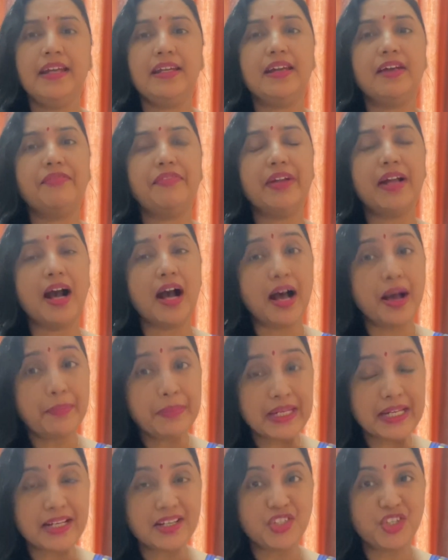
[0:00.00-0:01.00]
या फिर
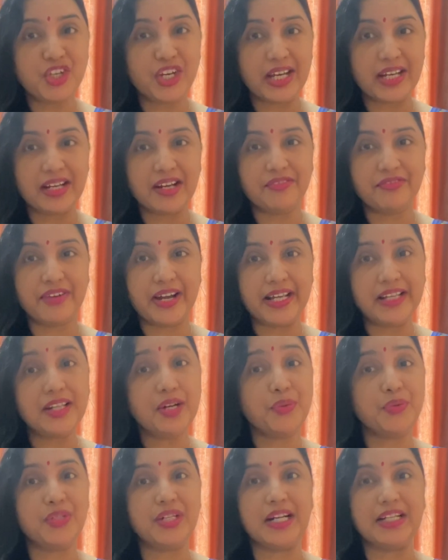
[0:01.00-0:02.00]
आपकी अच्छाई का फायदा
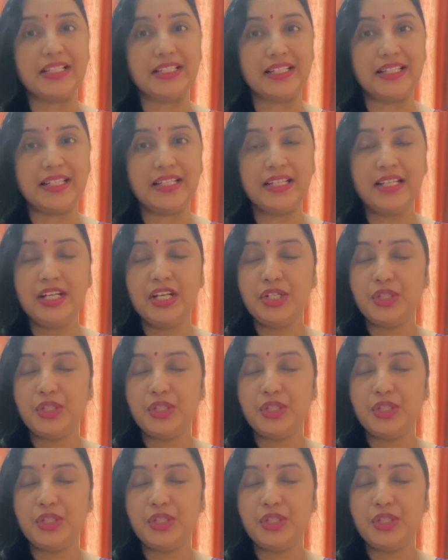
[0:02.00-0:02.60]
उठाता है